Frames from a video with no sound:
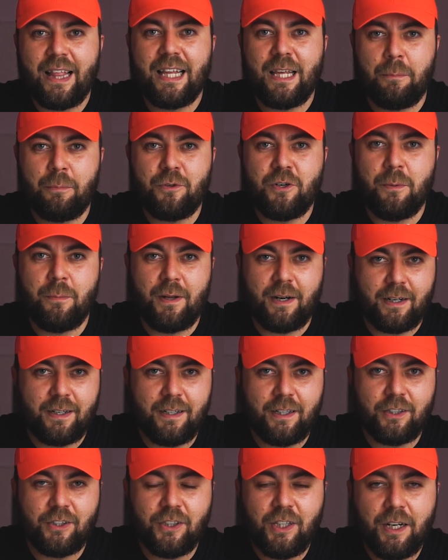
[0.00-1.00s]
yapacağım
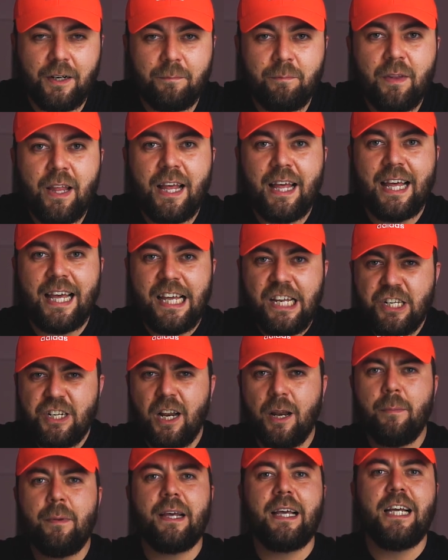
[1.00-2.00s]
arkadaşlar.
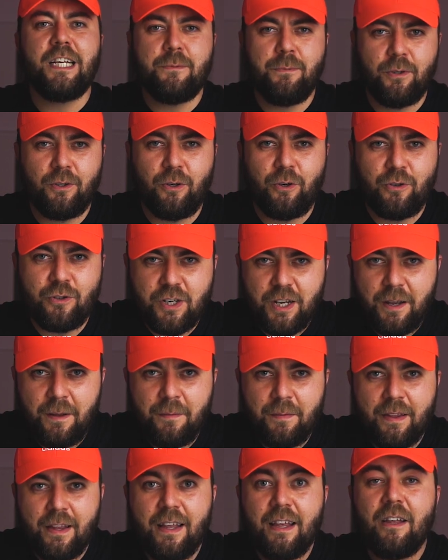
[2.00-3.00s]
İncelemeye geçmeden
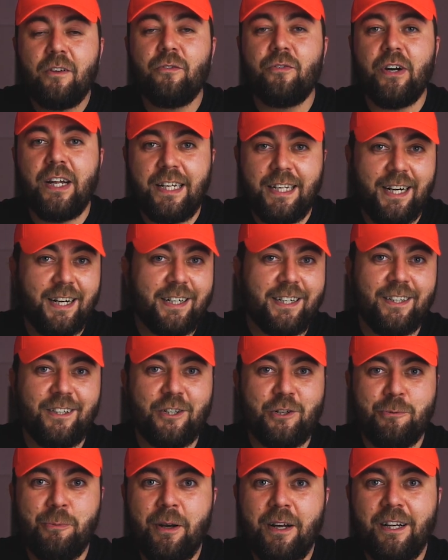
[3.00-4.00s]
önce Freddy
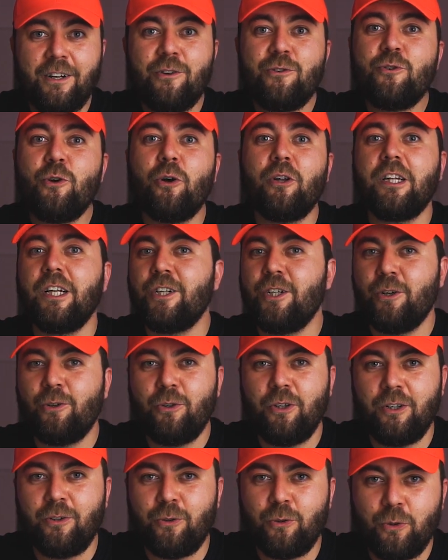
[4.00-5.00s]
arkadaşıma çok
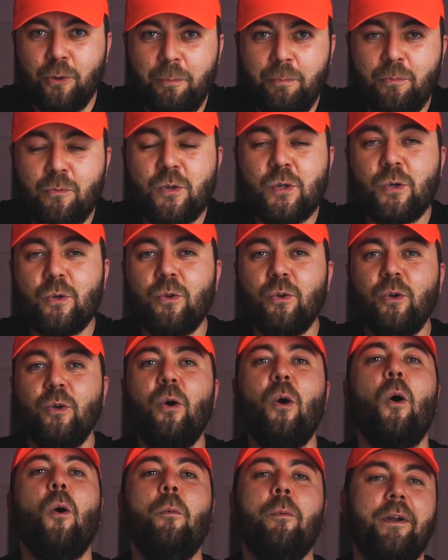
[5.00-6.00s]
teşekkür ediyorum.
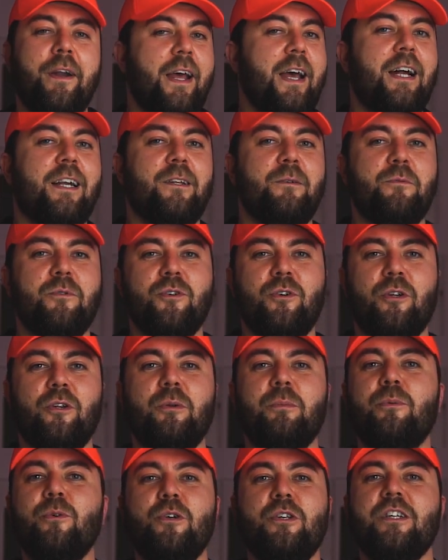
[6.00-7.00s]
Çünkü o bana yardımcı
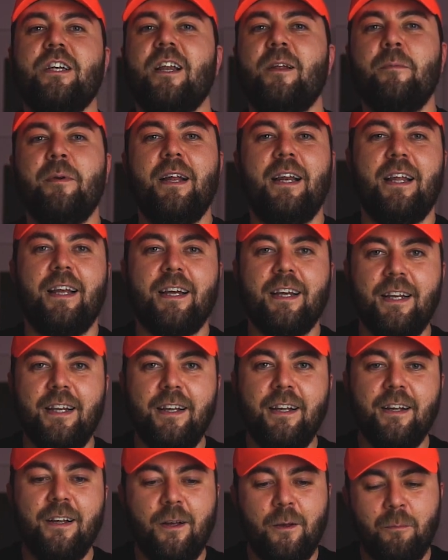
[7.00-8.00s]
oldu bu inceleme ile
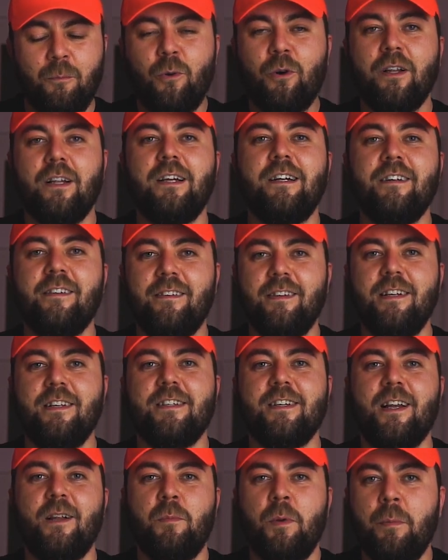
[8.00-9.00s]
ilgili. Bu kadar hızlı
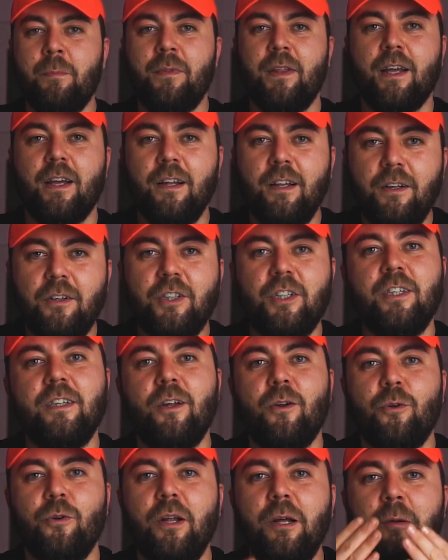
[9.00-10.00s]
incelememle ilgili.
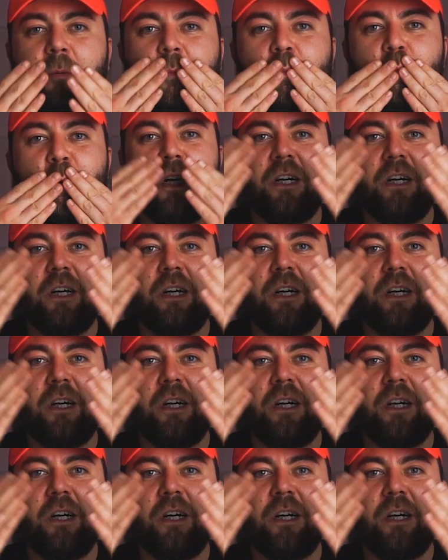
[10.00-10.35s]
Şimdiden ona